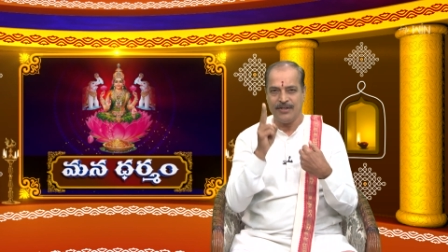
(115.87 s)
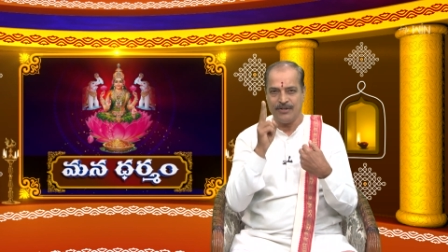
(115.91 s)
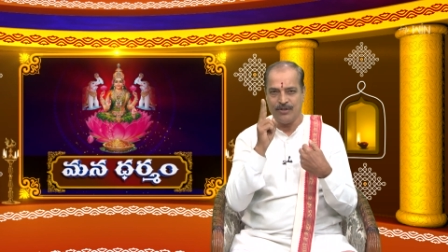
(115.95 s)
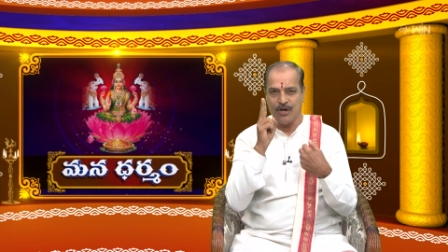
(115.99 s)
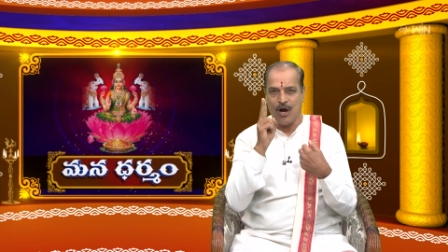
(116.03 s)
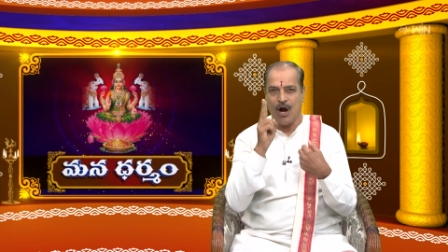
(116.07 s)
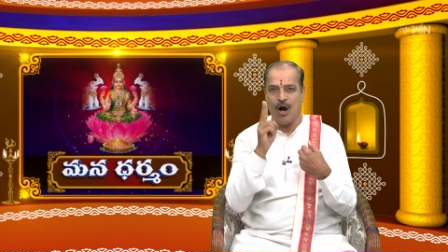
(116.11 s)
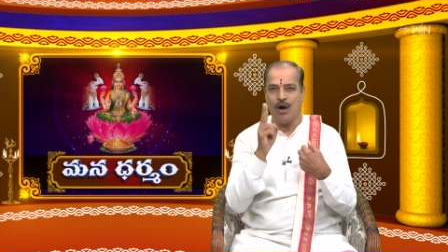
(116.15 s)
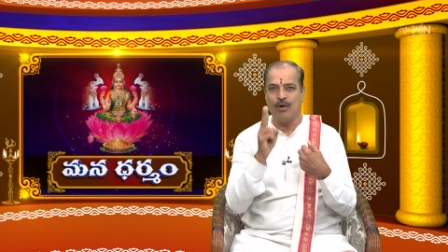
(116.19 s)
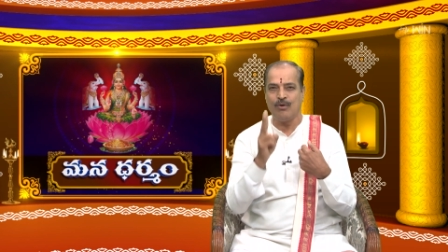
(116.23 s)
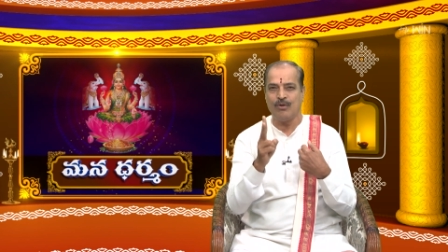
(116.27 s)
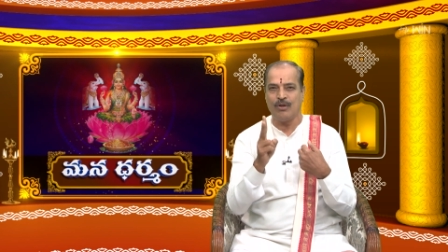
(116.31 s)

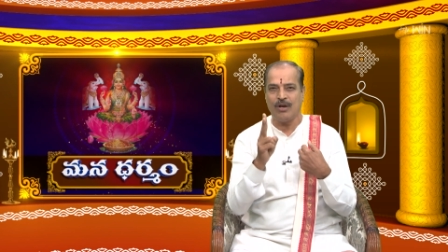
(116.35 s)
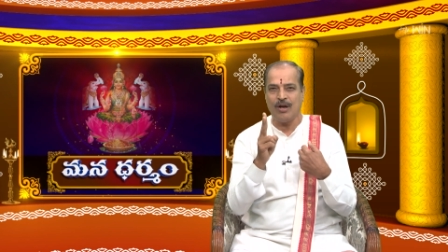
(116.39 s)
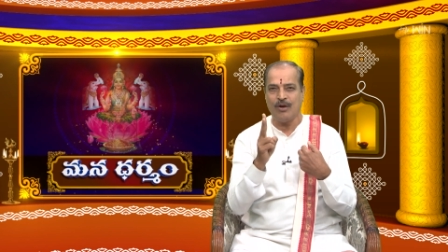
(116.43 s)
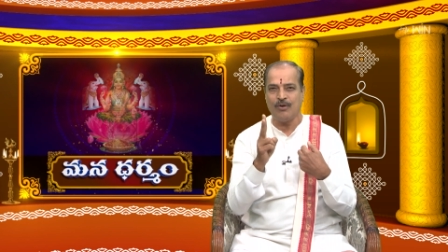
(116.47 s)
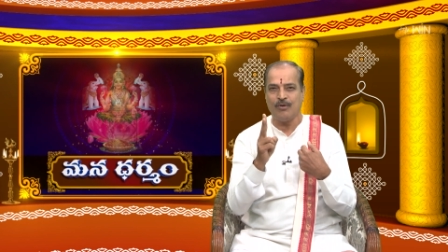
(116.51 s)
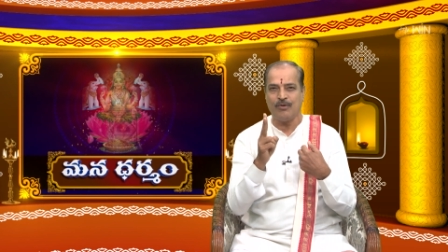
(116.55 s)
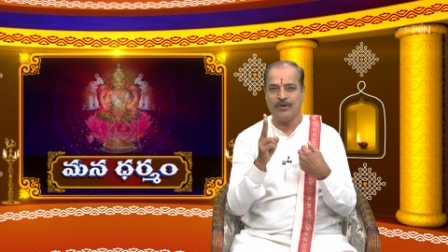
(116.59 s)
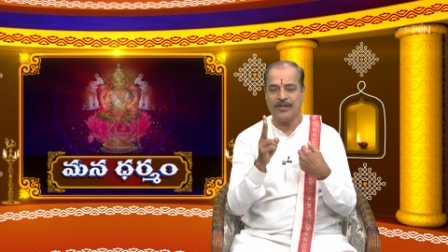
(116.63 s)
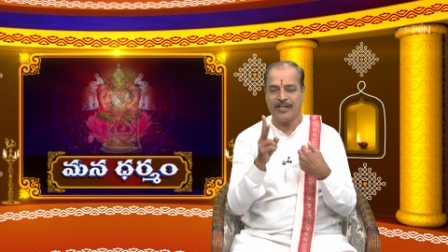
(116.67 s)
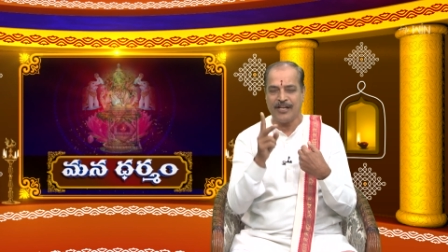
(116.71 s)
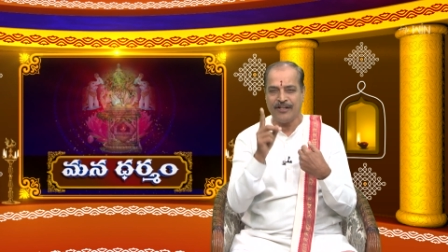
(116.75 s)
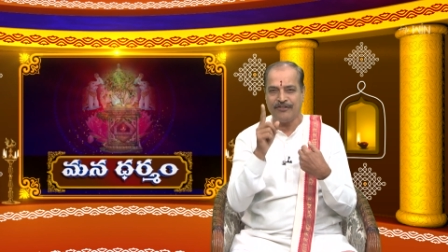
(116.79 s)
నాడులను
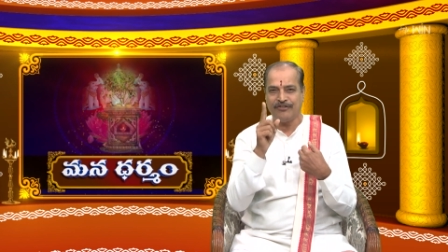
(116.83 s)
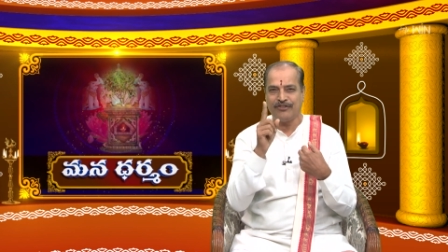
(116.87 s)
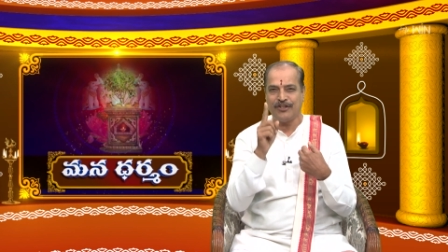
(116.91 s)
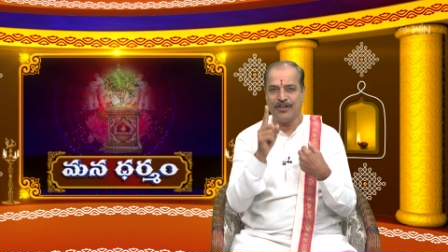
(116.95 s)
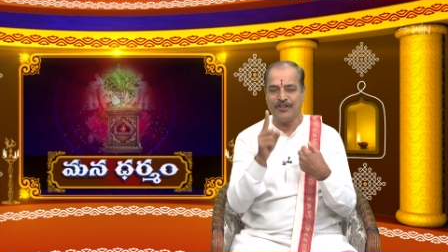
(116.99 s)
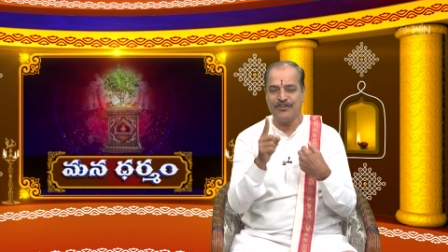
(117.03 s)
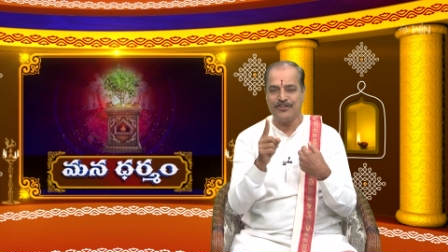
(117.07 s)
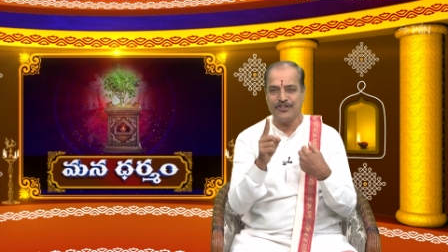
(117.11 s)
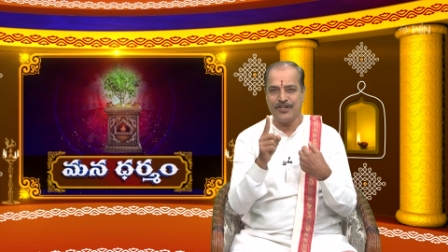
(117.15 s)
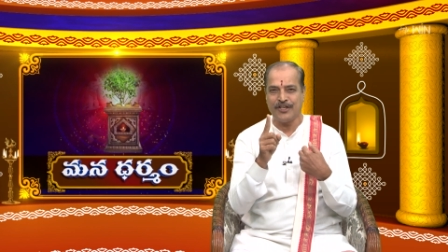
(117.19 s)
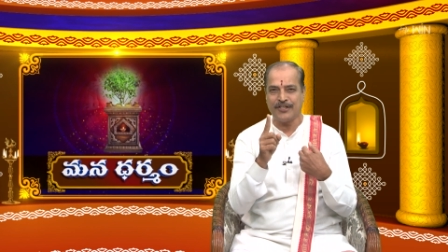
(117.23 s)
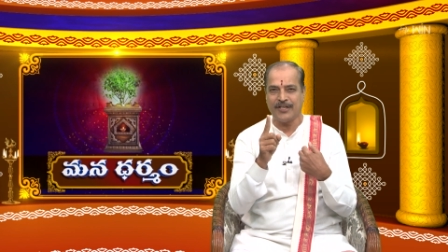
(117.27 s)

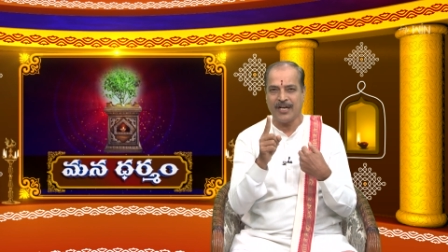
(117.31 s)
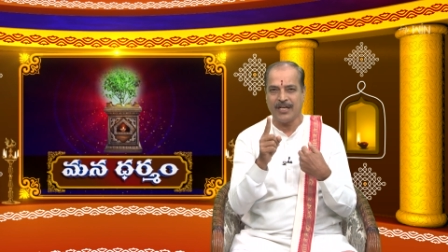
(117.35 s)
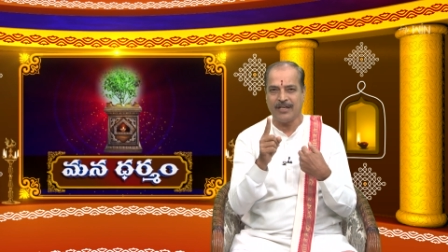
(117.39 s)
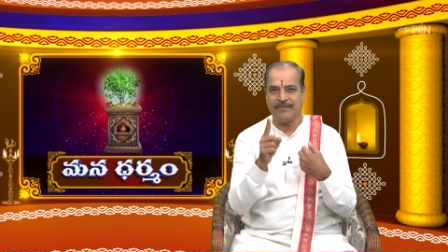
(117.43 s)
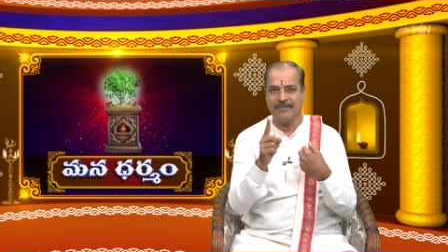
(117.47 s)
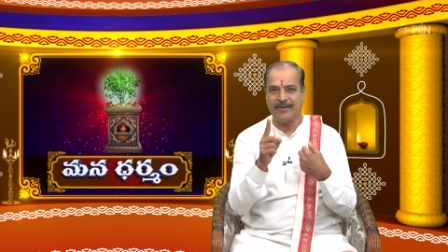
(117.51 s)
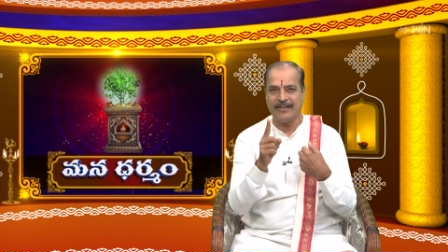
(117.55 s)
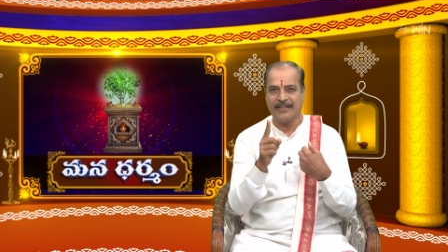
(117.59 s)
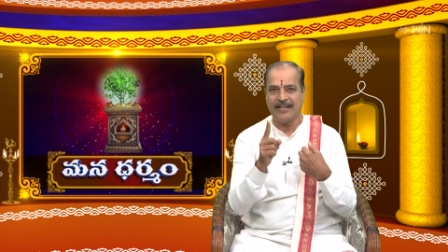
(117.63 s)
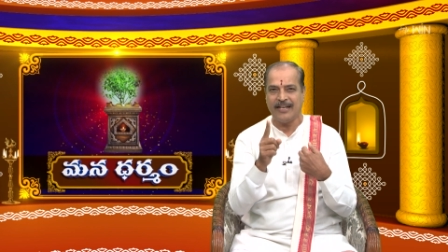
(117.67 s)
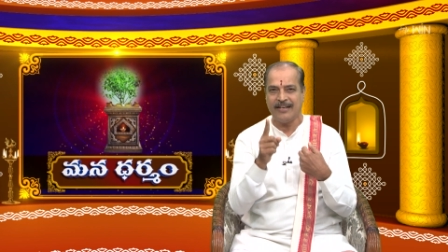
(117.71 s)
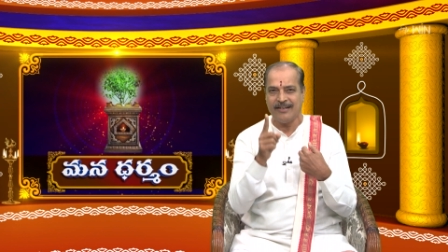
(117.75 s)

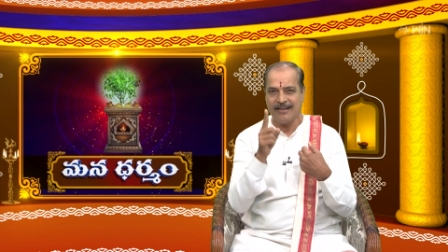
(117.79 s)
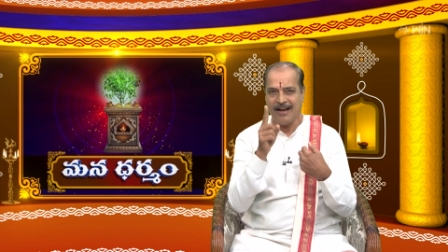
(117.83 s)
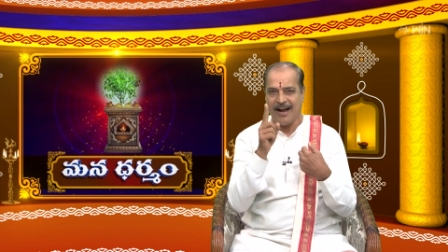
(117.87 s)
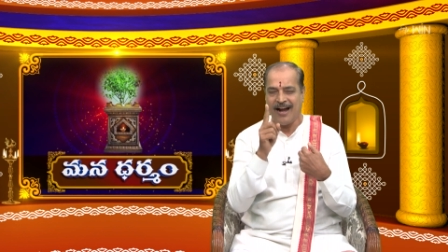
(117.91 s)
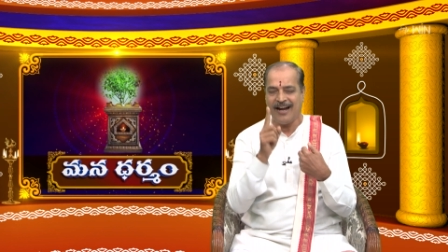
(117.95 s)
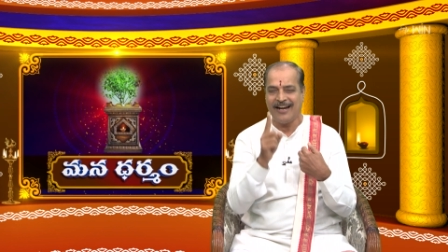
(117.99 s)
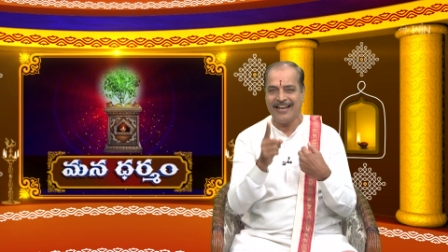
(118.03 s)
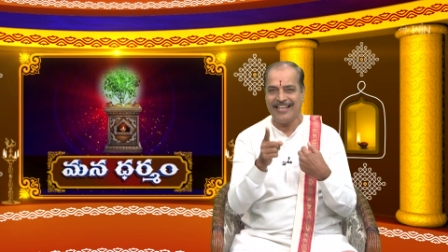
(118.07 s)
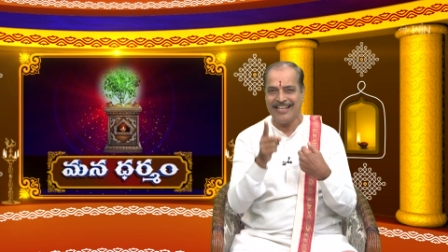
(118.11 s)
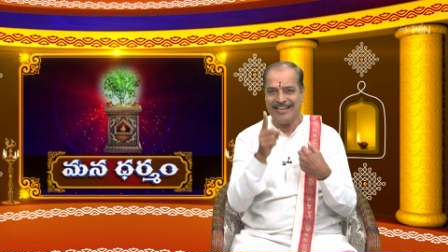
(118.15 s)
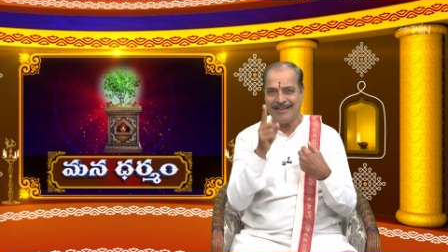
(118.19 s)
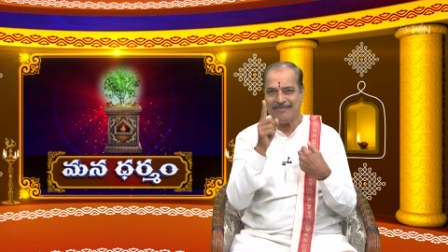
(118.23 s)
నియంత్రించేటటువంటి
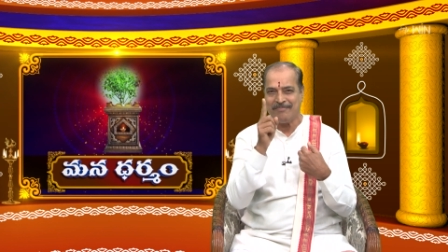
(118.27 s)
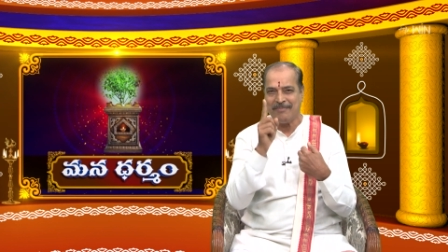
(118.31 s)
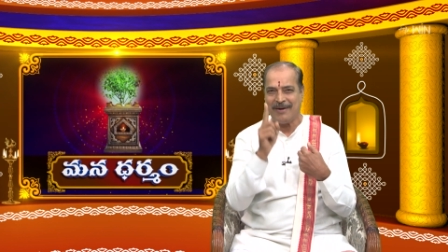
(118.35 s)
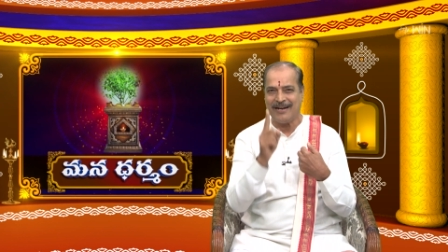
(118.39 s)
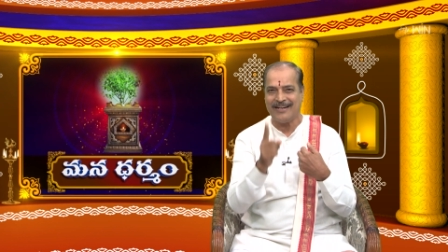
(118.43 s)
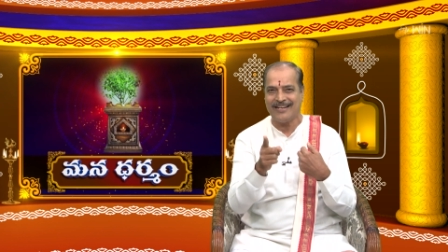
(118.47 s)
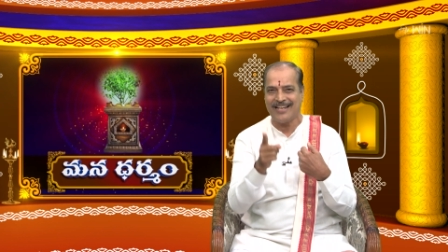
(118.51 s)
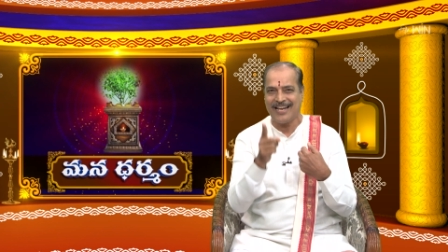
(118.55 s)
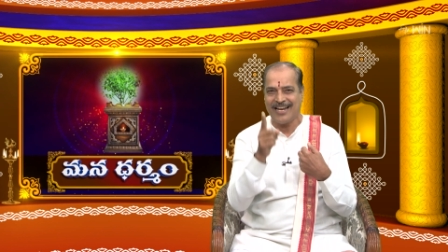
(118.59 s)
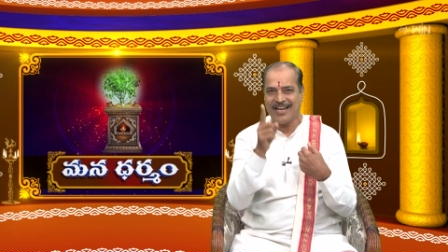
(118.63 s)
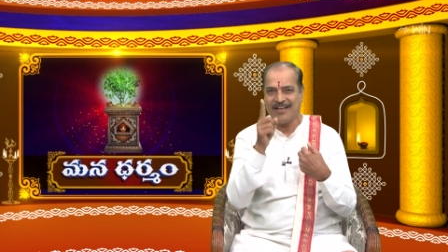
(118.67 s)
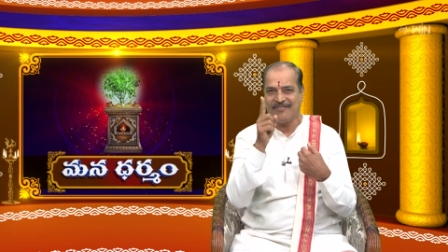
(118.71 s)
నాడీ
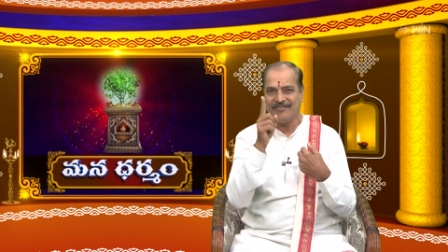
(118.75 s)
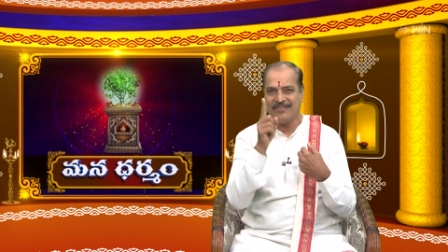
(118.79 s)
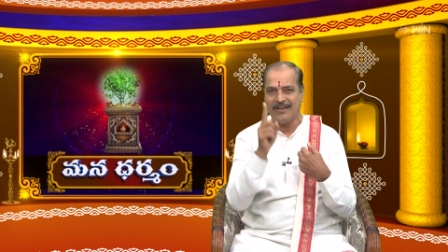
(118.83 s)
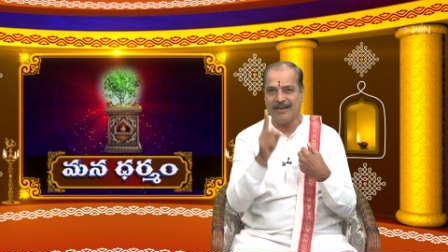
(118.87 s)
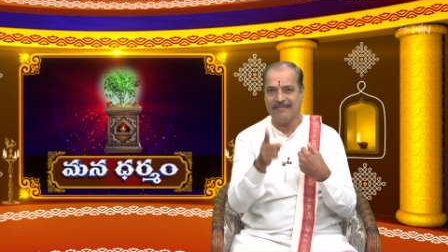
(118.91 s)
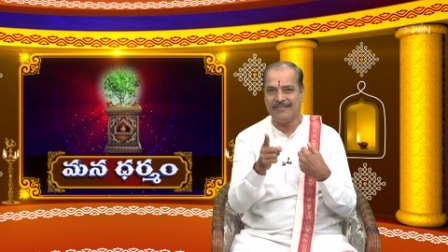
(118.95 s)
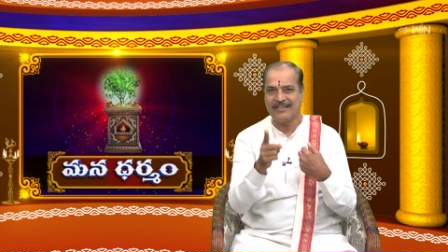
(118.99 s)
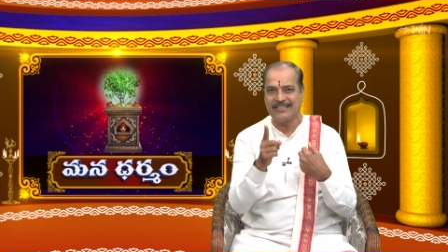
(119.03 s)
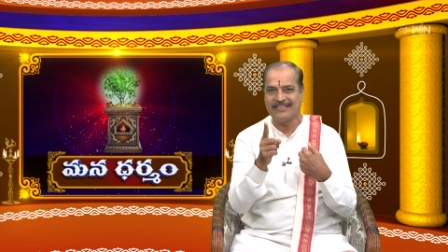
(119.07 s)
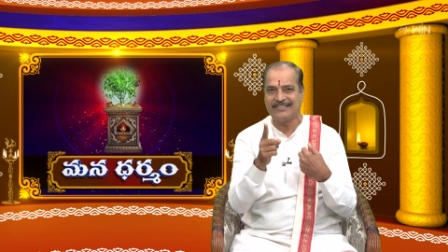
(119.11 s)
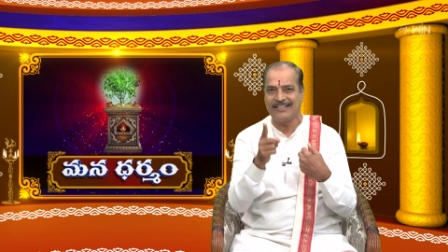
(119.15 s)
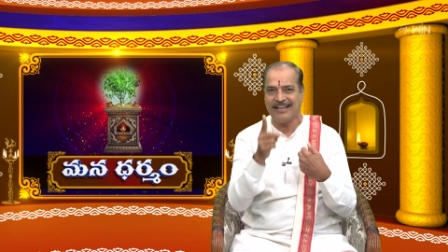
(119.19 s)
మండల
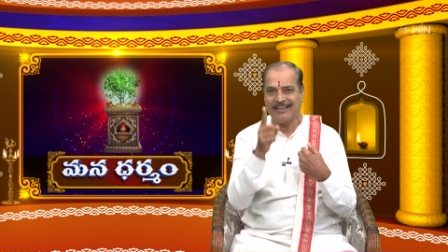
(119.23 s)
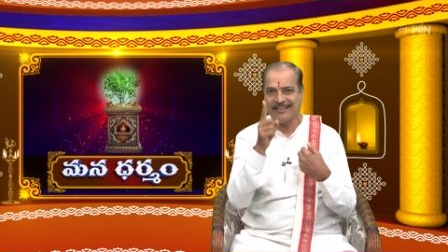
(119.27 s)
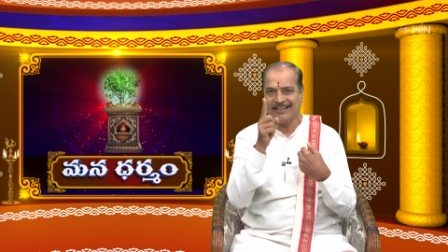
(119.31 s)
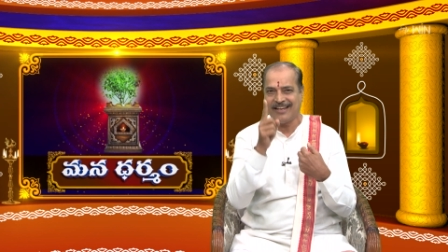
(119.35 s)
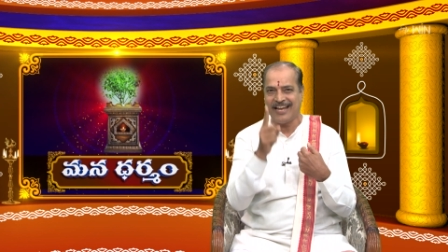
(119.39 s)
వ్యవస్థ